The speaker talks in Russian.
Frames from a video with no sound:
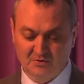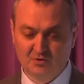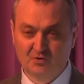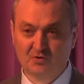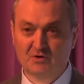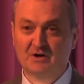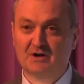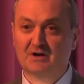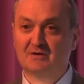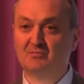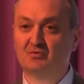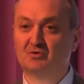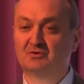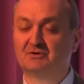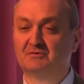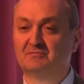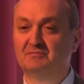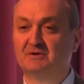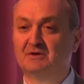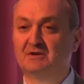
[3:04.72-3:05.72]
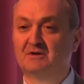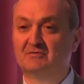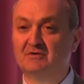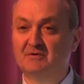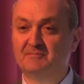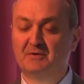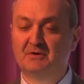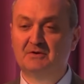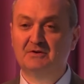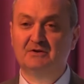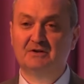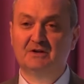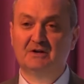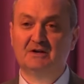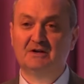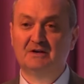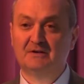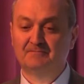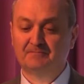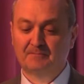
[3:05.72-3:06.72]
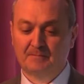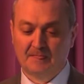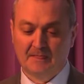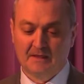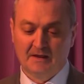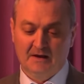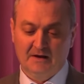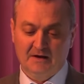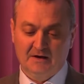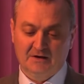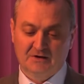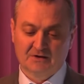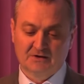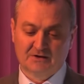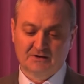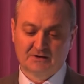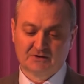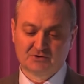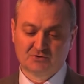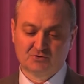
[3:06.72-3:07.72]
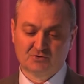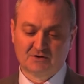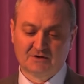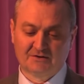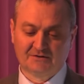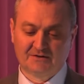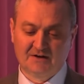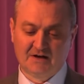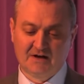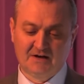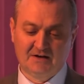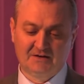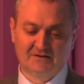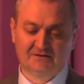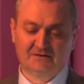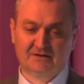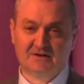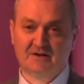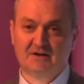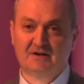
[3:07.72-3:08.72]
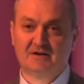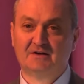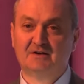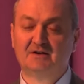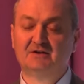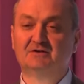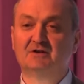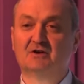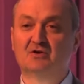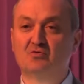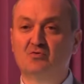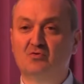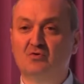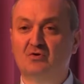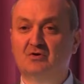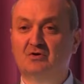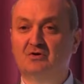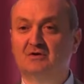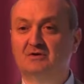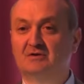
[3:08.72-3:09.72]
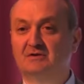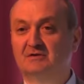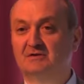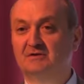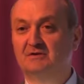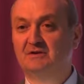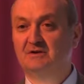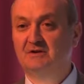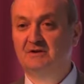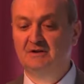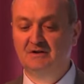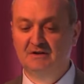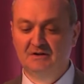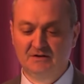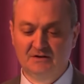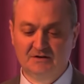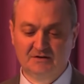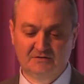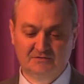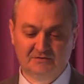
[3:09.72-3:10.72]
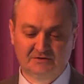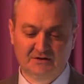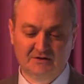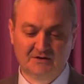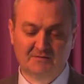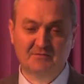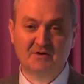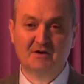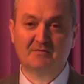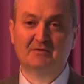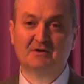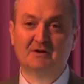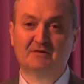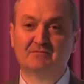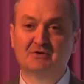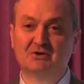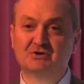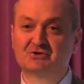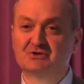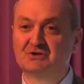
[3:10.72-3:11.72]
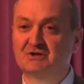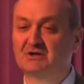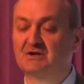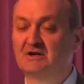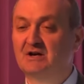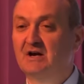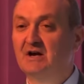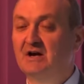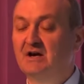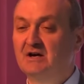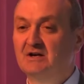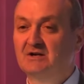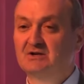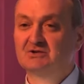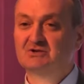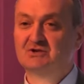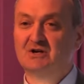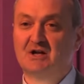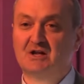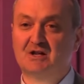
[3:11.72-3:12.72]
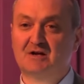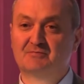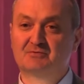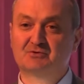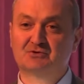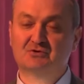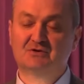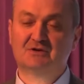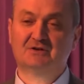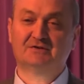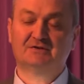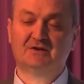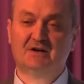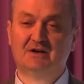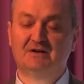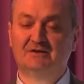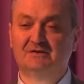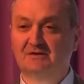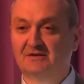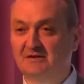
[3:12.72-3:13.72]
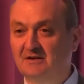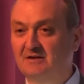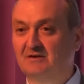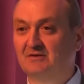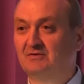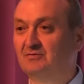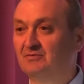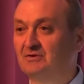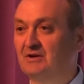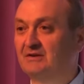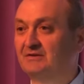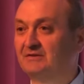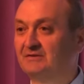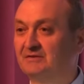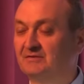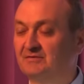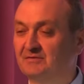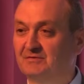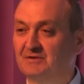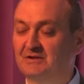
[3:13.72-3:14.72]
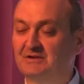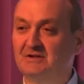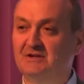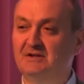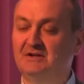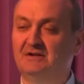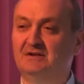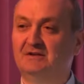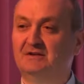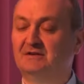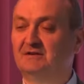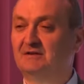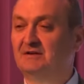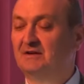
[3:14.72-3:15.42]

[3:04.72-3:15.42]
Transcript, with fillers: много работы было выполнено, э, что касается и дорог, и в целом не было больших жалоб, что касается у нас воды,